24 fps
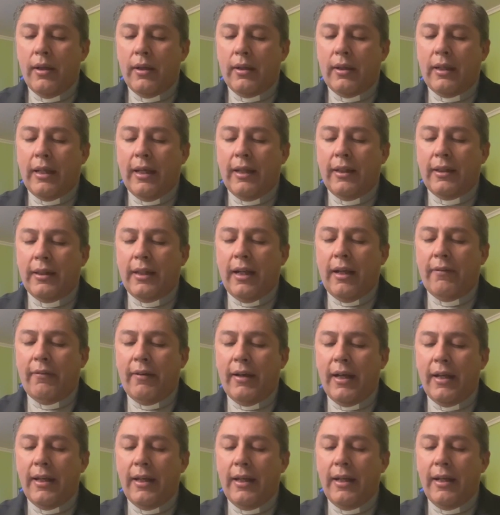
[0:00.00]
que
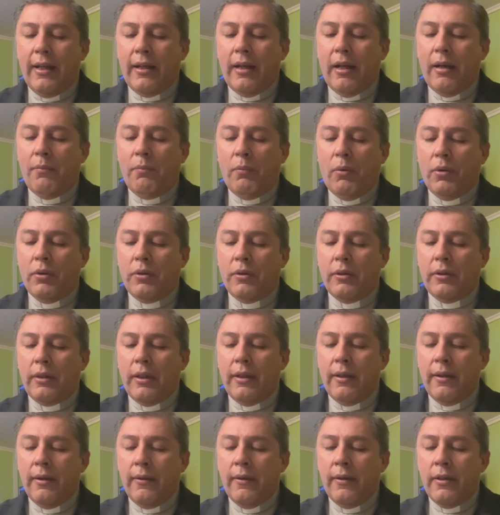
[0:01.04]
estaba ahí en el
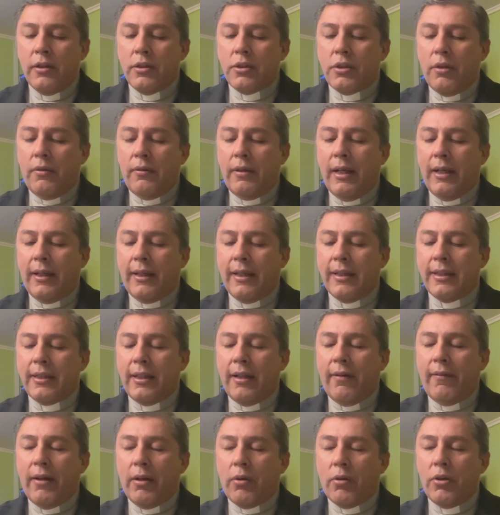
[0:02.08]
monte sobre el que
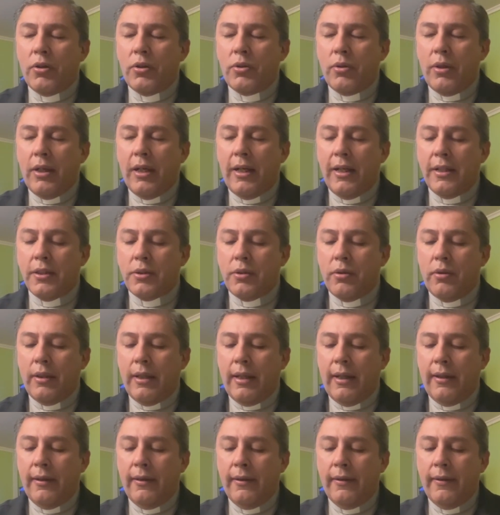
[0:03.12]
estaba construida la
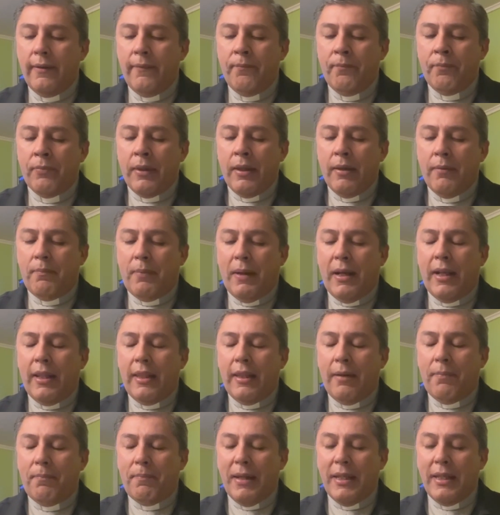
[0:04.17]
ciudad para
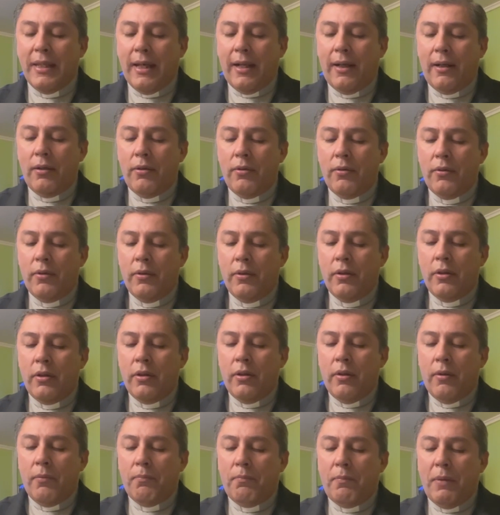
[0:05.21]
despeñarlo.
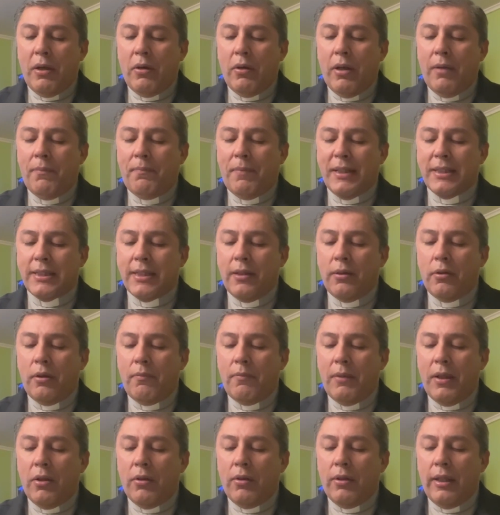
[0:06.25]
Pero él pasando
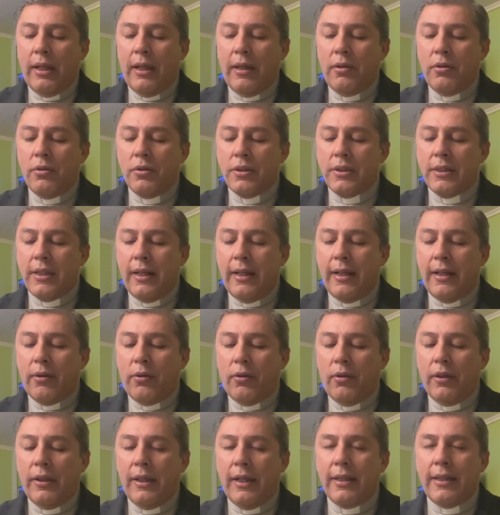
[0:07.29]
en medio de ellos se
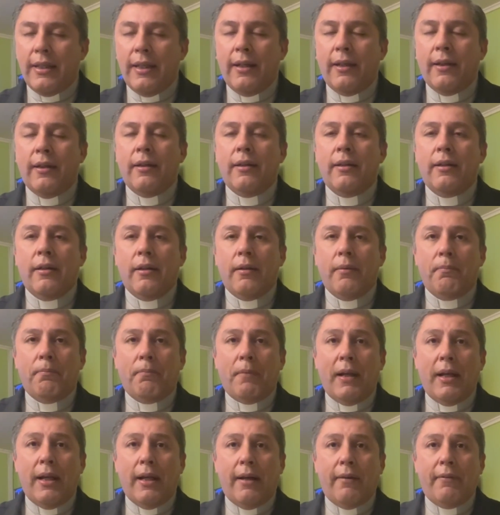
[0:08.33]
alejó de allí.
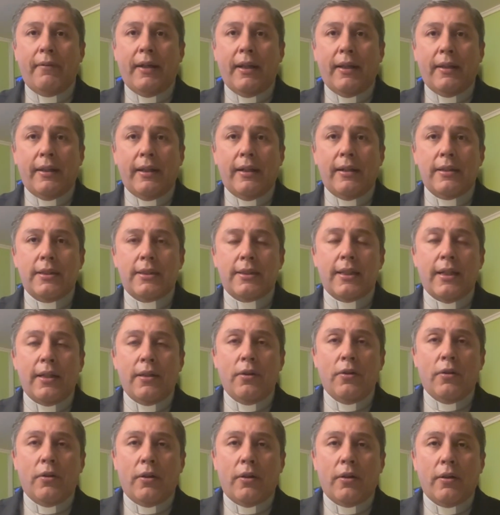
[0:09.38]
Palabra del
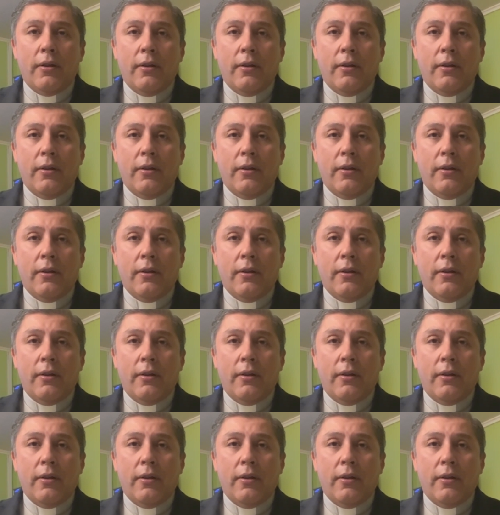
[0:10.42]
Señor.